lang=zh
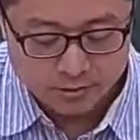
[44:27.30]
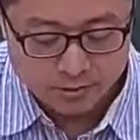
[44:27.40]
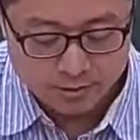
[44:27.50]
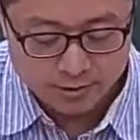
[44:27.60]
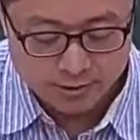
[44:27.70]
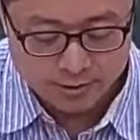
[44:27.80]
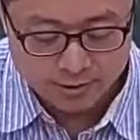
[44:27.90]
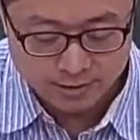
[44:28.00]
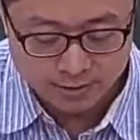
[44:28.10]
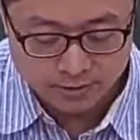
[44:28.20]
到了第
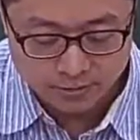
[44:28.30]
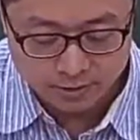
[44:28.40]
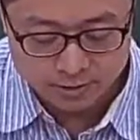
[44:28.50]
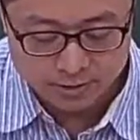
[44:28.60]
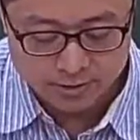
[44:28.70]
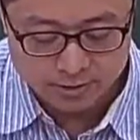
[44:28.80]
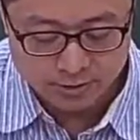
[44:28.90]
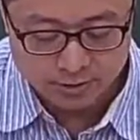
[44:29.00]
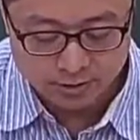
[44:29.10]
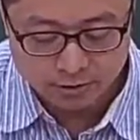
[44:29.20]
三代，画个
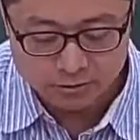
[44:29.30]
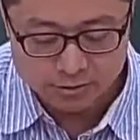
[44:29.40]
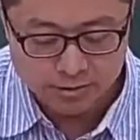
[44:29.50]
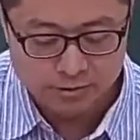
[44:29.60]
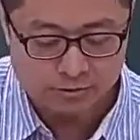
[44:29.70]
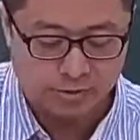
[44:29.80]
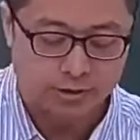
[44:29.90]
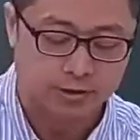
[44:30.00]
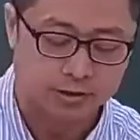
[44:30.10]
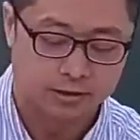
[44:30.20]
线称为高阶
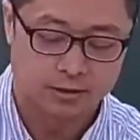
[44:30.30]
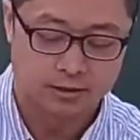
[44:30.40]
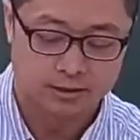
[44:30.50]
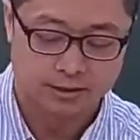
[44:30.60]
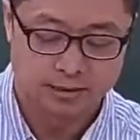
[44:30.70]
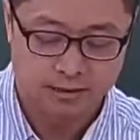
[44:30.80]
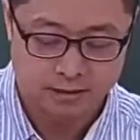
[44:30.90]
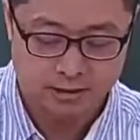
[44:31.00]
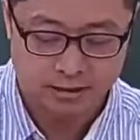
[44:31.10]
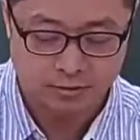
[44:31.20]
语言啊，
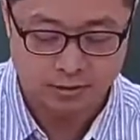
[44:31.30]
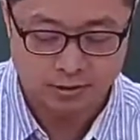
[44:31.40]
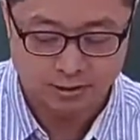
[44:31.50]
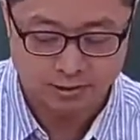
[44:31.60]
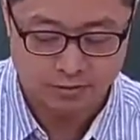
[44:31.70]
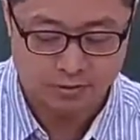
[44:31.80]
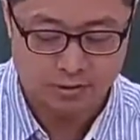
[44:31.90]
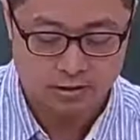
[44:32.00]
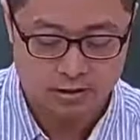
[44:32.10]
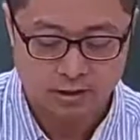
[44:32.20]
像西元呐，
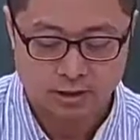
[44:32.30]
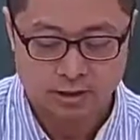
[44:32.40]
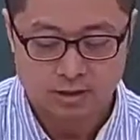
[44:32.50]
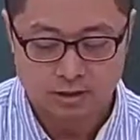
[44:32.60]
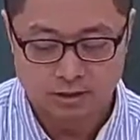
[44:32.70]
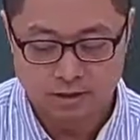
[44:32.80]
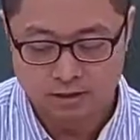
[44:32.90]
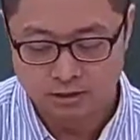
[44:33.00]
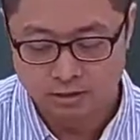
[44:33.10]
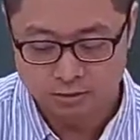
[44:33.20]
或者是
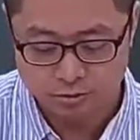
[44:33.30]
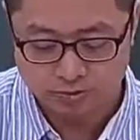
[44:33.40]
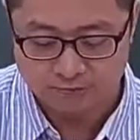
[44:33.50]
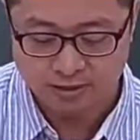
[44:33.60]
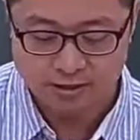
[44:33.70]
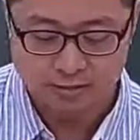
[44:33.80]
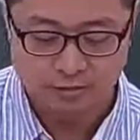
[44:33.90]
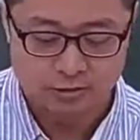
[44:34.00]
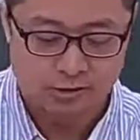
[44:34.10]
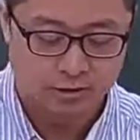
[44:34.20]
呃
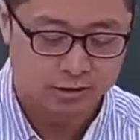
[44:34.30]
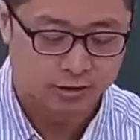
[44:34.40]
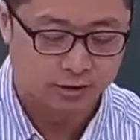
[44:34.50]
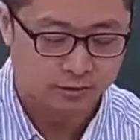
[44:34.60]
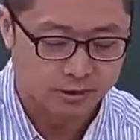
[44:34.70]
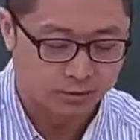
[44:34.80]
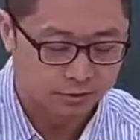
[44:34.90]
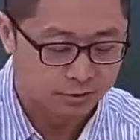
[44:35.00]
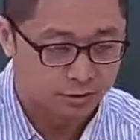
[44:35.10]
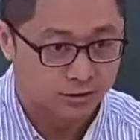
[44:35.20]
Java，或者是这几年比
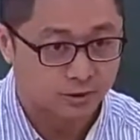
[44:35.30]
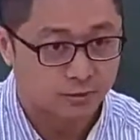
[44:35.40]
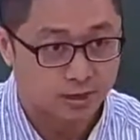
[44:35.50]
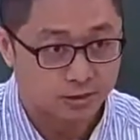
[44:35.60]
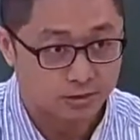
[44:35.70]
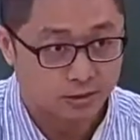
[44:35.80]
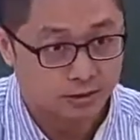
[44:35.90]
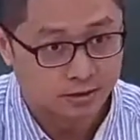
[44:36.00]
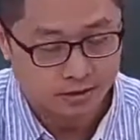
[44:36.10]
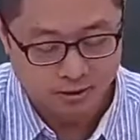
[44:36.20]
较流行的这个
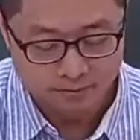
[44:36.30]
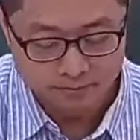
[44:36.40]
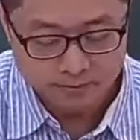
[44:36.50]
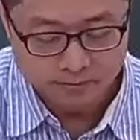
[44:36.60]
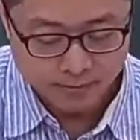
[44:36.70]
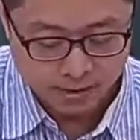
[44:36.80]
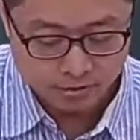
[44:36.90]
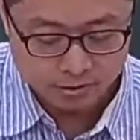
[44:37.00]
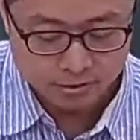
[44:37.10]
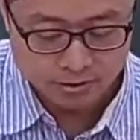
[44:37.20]
Python，哈，
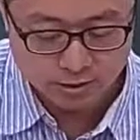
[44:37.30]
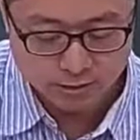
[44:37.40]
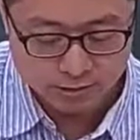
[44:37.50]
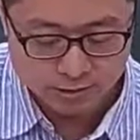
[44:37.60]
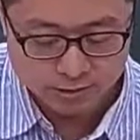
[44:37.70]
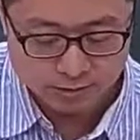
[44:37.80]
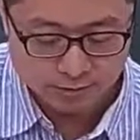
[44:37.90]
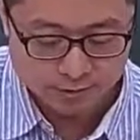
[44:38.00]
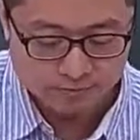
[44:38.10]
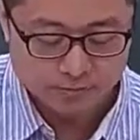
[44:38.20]
它都是高阶
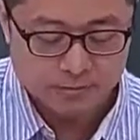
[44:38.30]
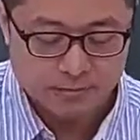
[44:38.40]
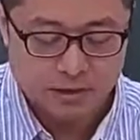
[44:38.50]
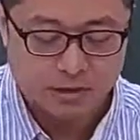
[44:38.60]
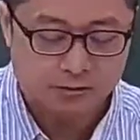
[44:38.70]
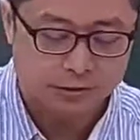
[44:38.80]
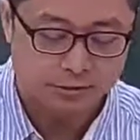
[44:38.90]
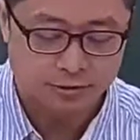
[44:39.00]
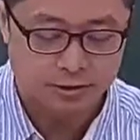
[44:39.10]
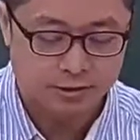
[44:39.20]
语言。那高
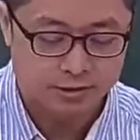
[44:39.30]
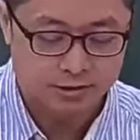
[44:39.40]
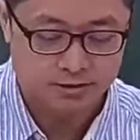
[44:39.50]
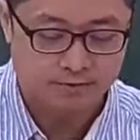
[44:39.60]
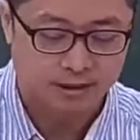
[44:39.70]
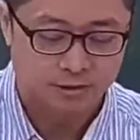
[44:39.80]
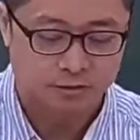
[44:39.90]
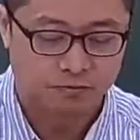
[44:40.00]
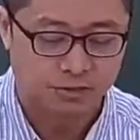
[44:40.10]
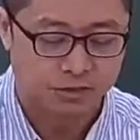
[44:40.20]
阶语言它的写
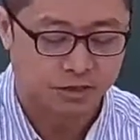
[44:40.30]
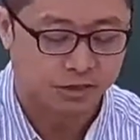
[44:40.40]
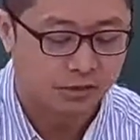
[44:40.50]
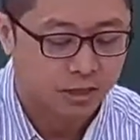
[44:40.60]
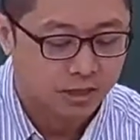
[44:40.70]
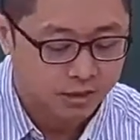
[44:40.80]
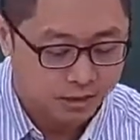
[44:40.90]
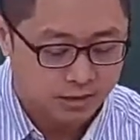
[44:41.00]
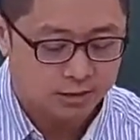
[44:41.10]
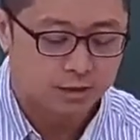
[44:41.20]
法就比较
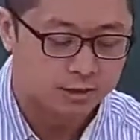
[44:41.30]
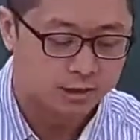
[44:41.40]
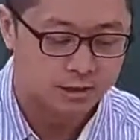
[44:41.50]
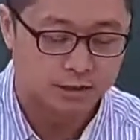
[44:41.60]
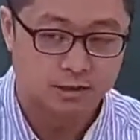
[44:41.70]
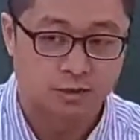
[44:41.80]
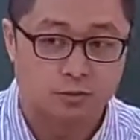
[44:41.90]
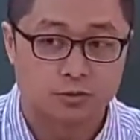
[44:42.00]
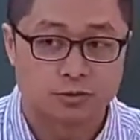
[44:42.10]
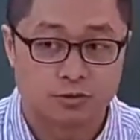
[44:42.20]
像是你在写
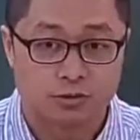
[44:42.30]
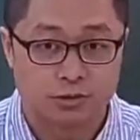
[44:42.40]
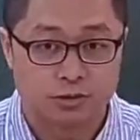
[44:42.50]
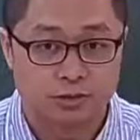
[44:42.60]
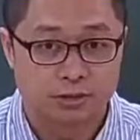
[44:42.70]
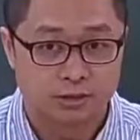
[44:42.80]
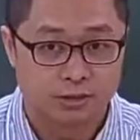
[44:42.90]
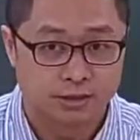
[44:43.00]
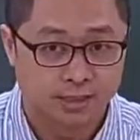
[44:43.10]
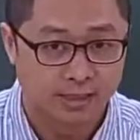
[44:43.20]
英文句子
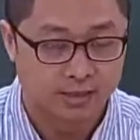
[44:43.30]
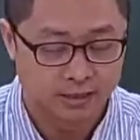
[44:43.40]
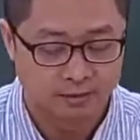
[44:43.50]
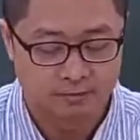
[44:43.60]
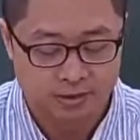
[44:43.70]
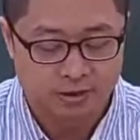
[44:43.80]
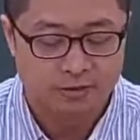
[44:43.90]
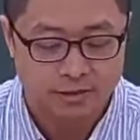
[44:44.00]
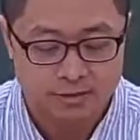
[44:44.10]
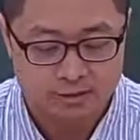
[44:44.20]
一样，哈，比
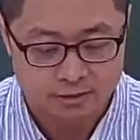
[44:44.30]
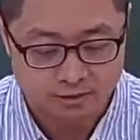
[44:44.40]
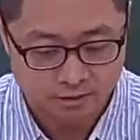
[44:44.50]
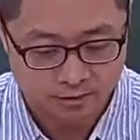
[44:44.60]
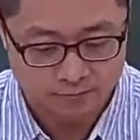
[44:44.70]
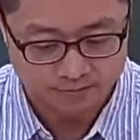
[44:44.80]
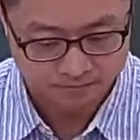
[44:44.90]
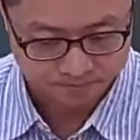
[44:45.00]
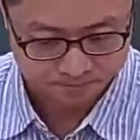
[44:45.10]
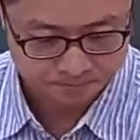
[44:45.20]
较类似，哈。